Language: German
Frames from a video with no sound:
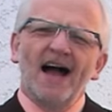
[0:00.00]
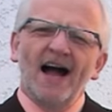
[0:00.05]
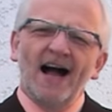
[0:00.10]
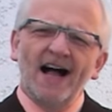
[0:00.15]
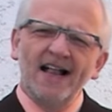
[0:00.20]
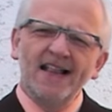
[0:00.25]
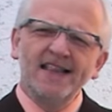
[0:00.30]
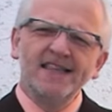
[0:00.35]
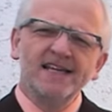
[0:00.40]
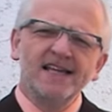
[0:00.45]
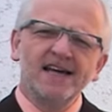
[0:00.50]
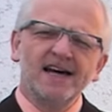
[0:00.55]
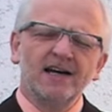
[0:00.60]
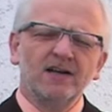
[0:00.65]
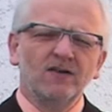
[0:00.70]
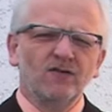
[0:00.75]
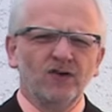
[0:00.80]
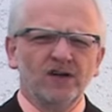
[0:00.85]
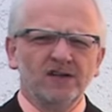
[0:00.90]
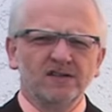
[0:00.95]
Halte
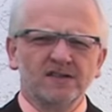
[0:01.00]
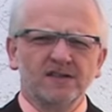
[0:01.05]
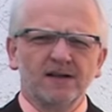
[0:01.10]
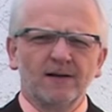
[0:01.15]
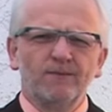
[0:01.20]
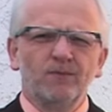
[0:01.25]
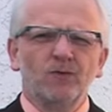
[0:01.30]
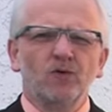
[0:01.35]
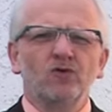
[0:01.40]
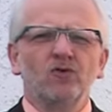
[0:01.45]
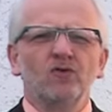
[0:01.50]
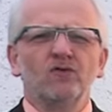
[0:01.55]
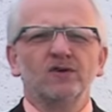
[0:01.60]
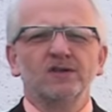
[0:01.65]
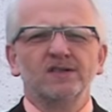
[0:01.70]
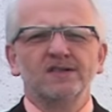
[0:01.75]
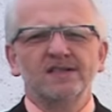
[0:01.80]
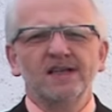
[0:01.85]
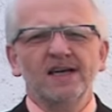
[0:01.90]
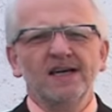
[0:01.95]
daran fest und du
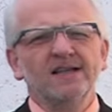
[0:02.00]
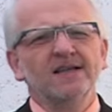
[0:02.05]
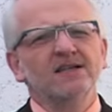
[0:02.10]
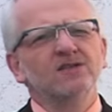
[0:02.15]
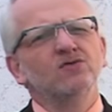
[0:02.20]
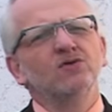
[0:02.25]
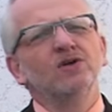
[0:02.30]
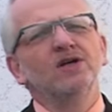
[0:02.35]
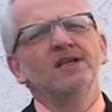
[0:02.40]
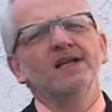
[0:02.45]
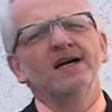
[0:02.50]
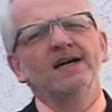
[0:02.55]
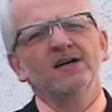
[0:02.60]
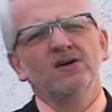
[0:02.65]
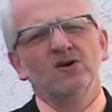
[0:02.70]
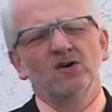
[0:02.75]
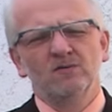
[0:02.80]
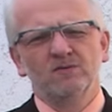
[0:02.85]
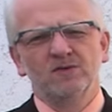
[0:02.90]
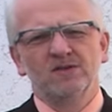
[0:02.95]
wirst sehen, dass du
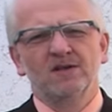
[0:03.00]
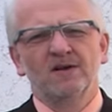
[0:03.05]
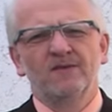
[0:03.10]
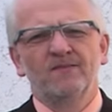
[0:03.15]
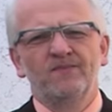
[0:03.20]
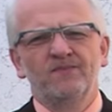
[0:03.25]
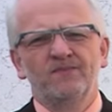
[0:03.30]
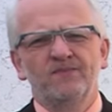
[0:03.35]
hineinkommst.